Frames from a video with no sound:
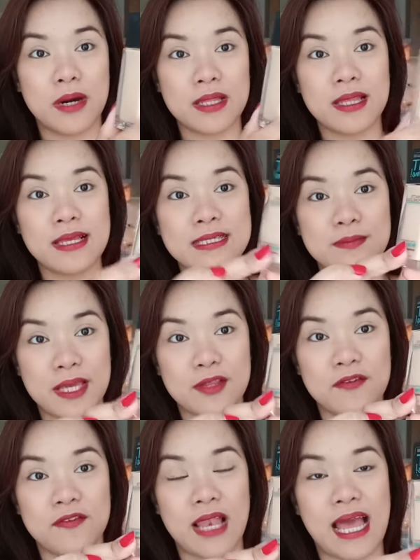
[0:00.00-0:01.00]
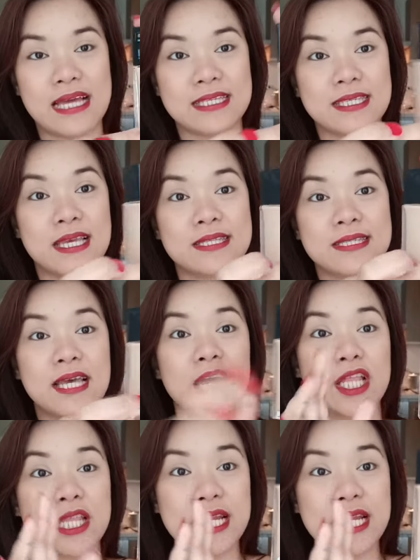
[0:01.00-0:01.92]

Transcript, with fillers: the bottle is made of glass. It's